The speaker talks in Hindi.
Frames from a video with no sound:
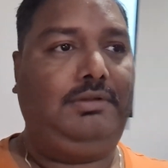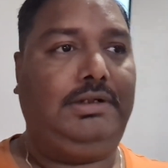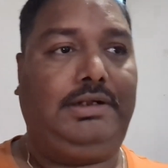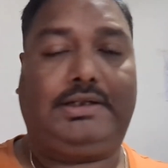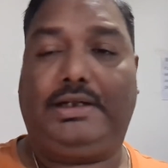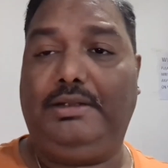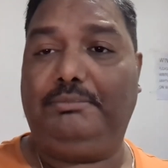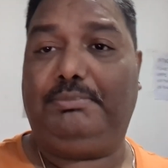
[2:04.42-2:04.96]

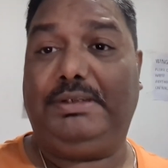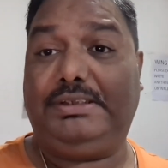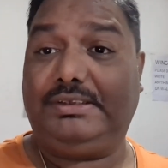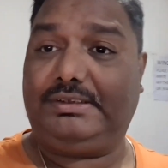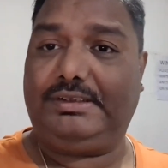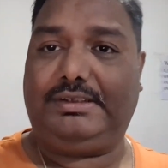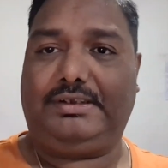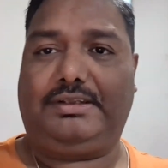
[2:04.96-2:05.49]
लिटरली
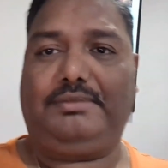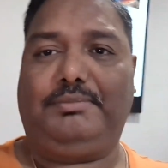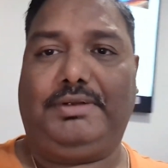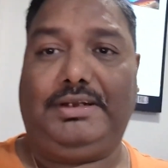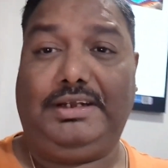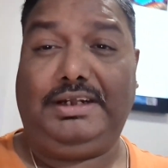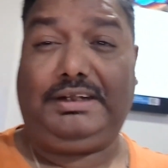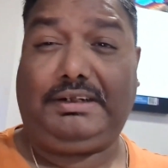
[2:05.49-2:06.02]
बेजती कर दी
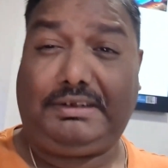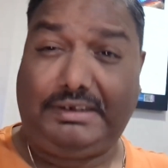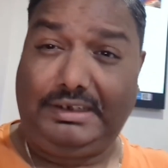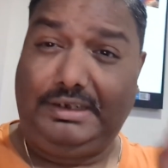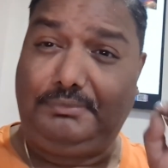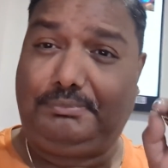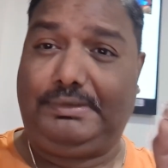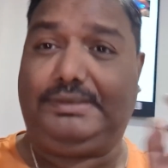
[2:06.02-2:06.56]
मैंने
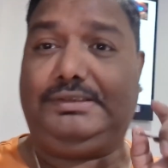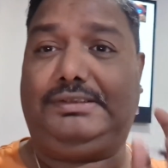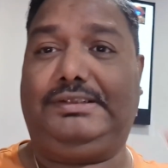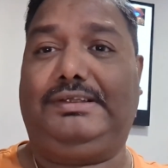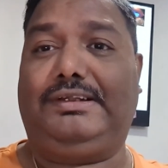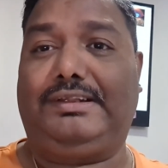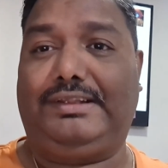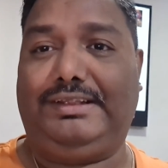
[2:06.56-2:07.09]
लिटरली
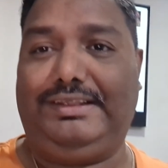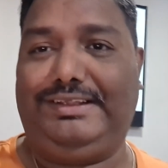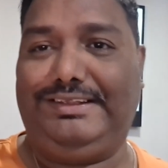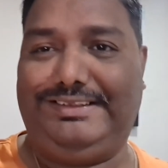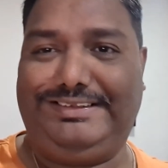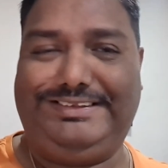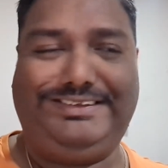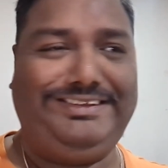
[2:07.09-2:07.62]
बेजती कर दी
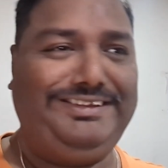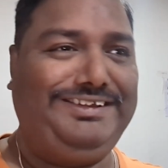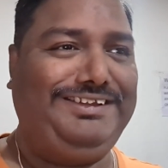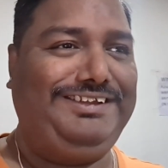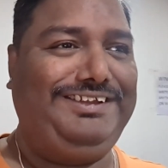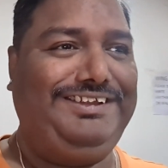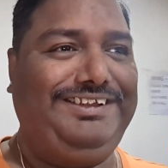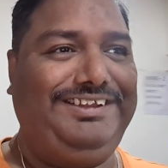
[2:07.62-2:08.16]

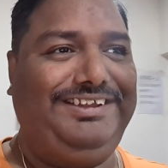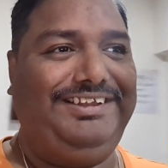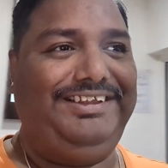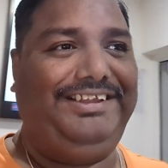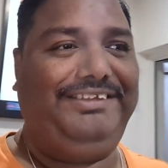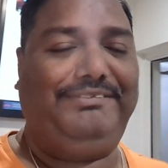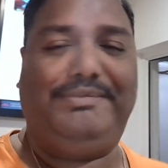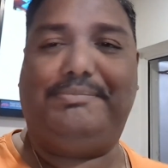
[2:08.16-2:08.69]

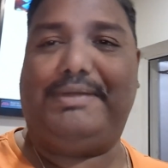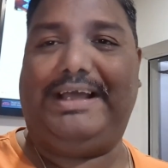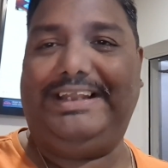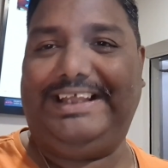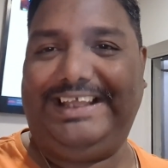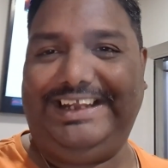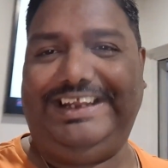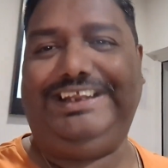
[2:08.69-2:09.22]
मेरे
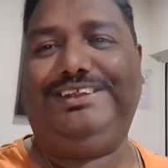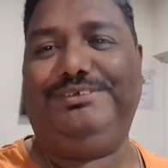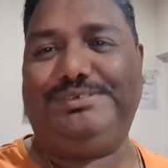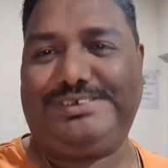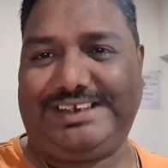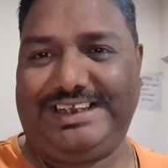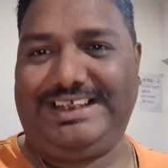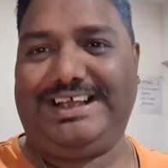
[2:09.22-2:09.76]
बाल है नहीं तो
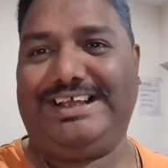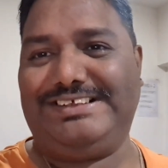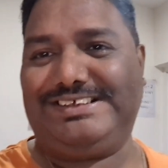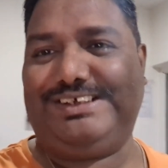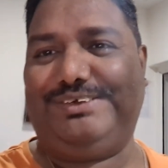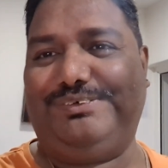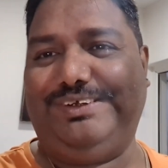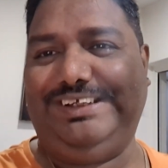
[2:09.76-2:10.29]
उस टाइम कहाँ
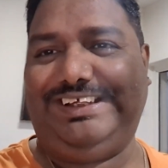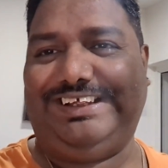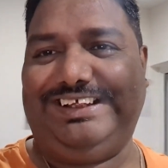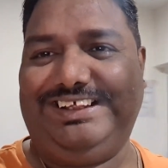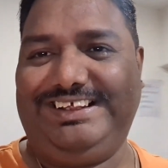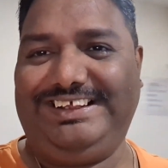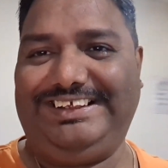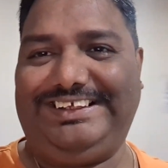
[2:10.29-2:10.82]
से करोगे
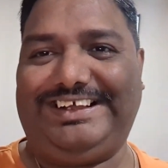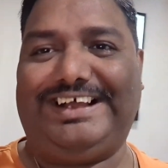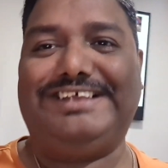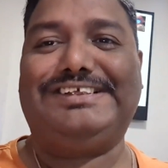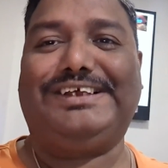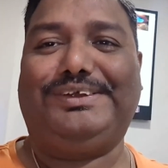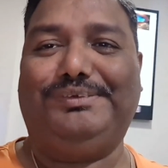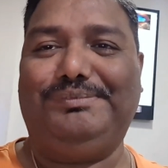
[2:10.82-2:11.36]

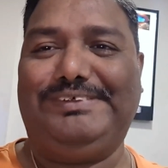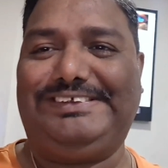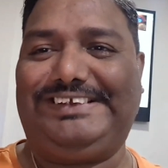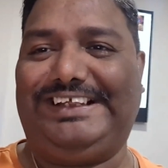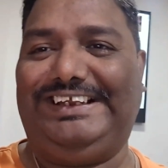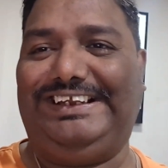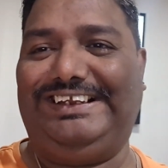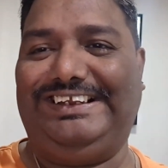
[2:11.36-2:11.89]
कहाँ से करोगे उस
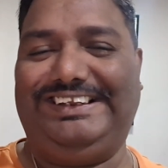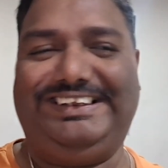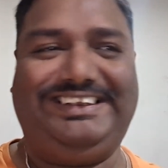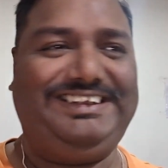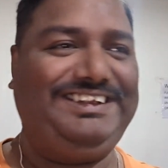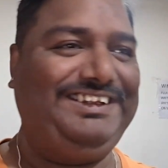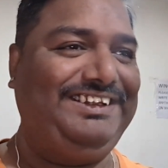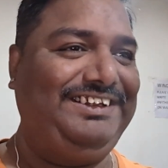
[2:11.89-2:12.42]
टाइम
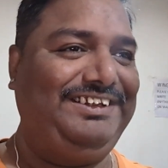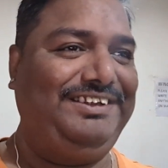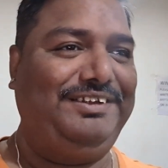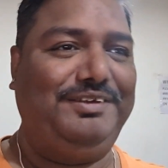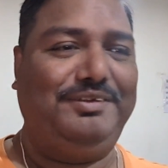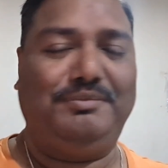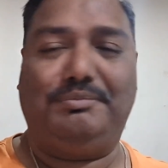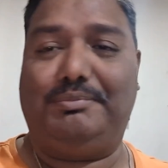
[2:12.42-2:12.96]

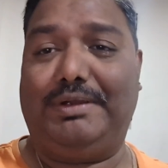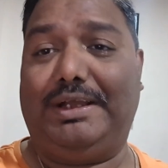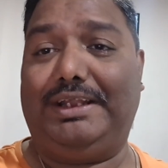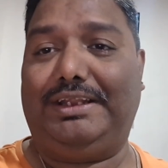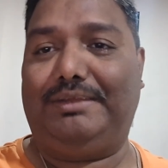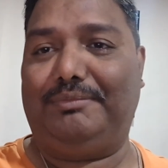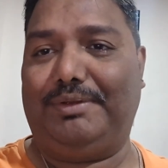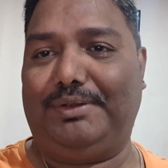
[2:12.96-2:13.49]
भगा
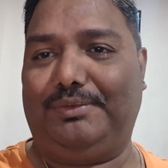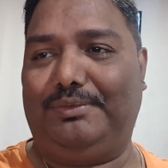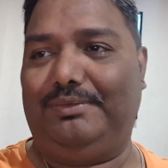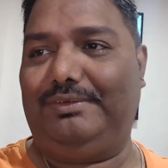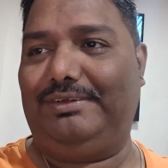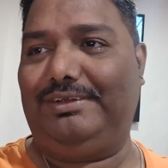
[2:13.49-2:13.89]
दिया मेरे को